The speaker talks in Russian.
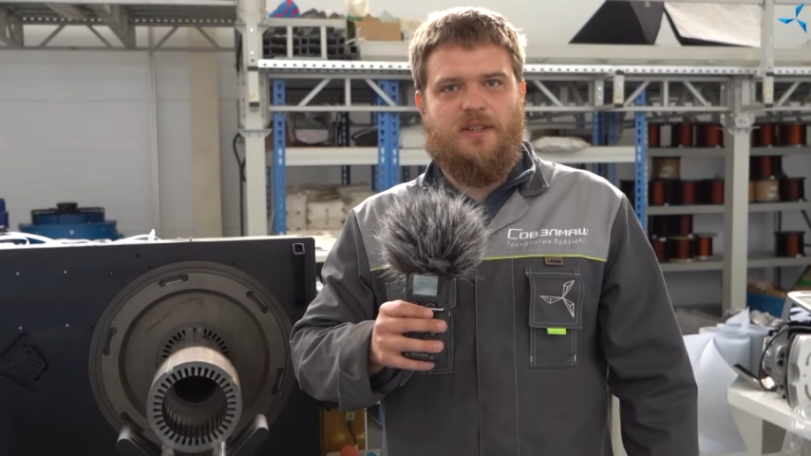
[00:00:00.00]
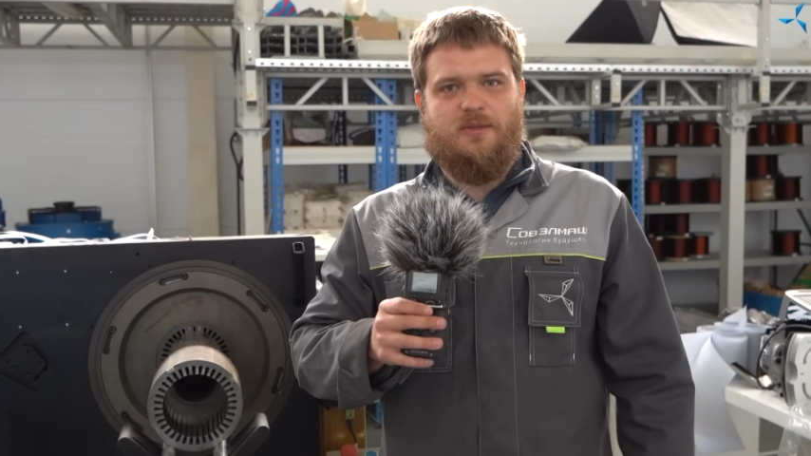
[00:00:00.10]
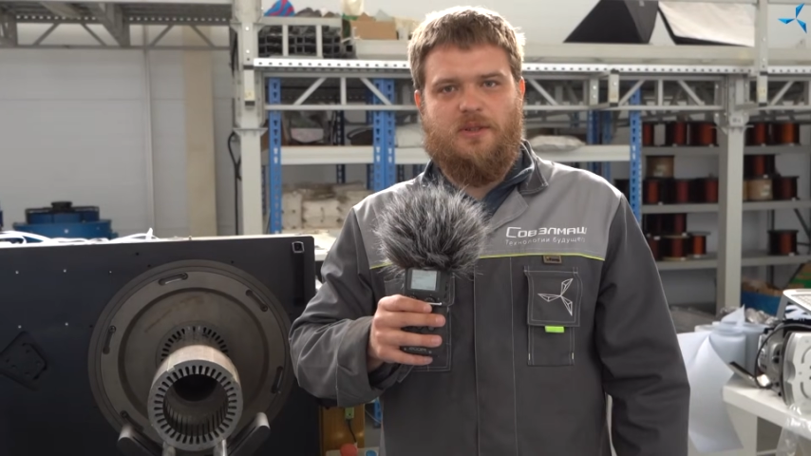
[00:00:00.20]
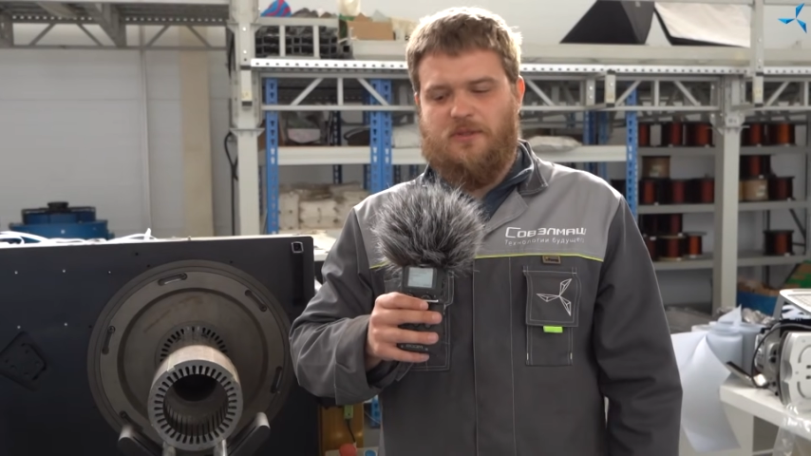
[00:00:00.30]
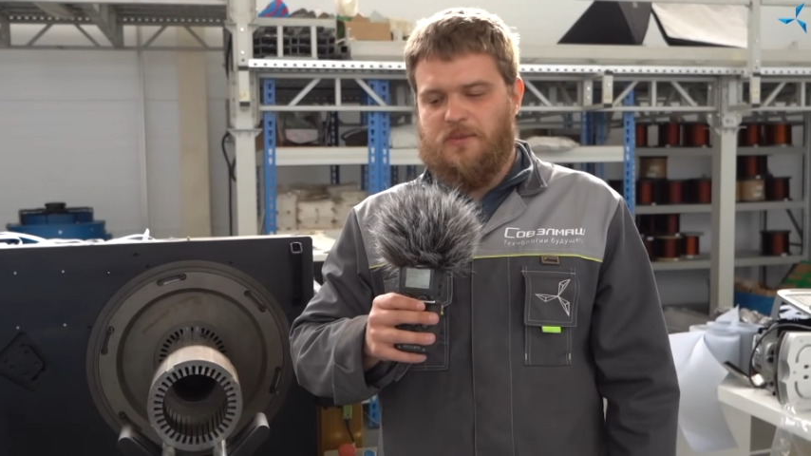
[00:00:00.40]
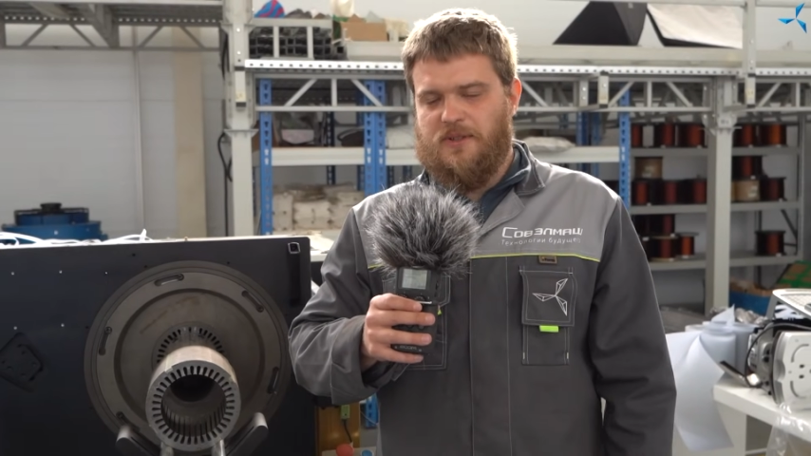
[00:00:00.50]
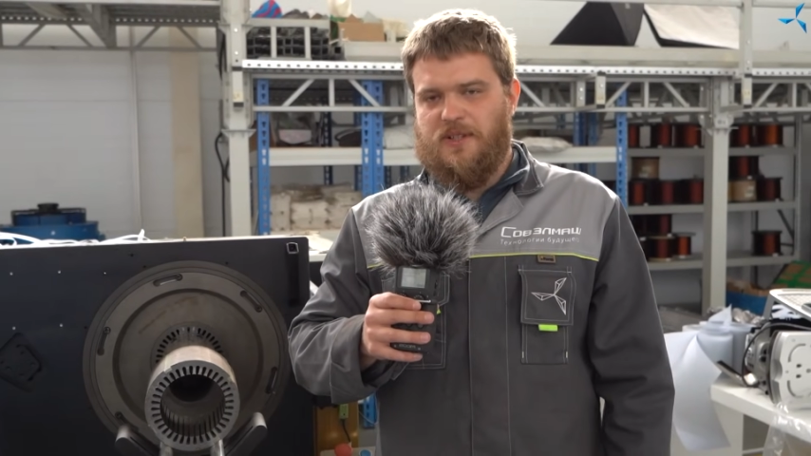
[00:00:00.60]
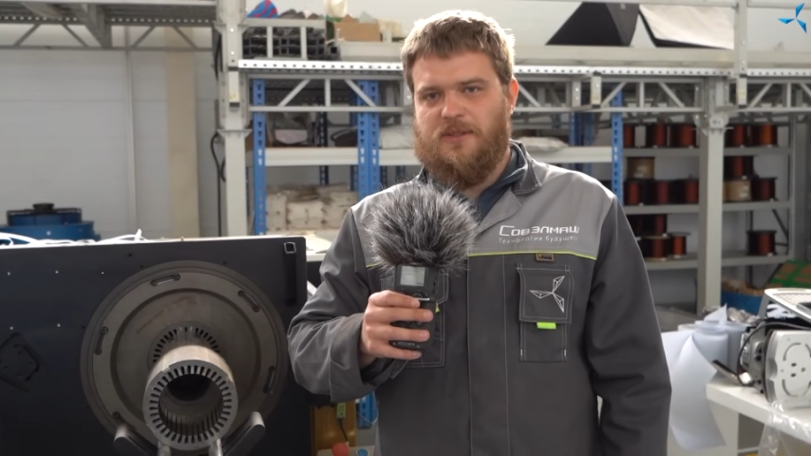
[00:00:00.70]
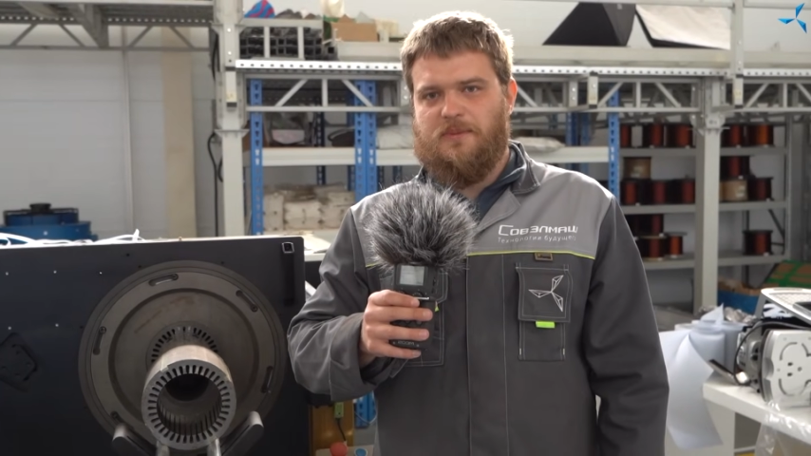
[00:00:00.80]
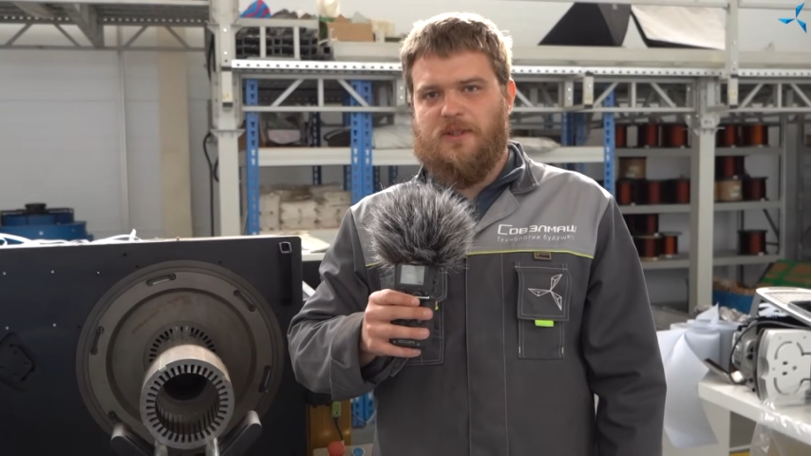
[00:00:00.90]
который
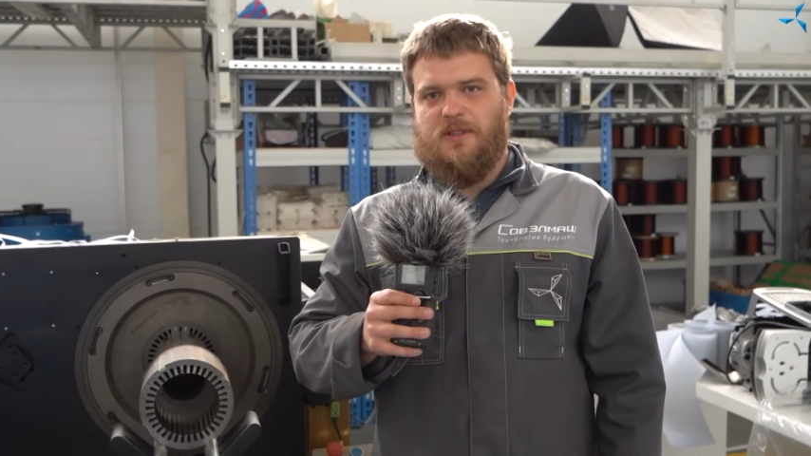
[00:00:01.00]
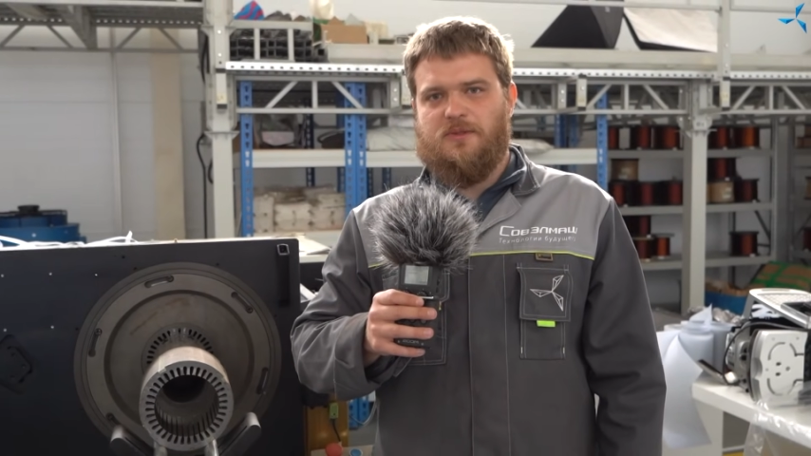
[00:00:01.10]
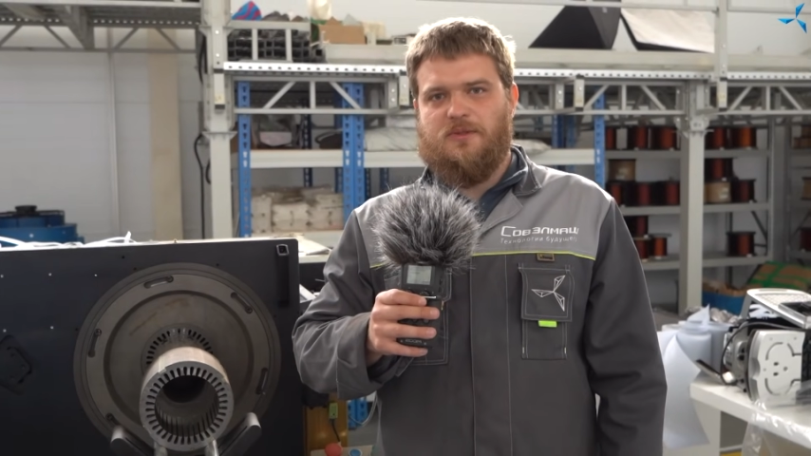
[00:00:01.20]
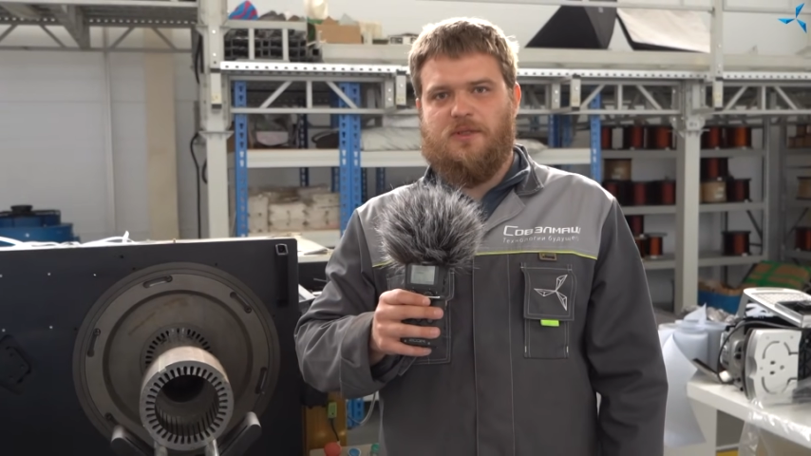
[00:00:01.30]
выполняет операцию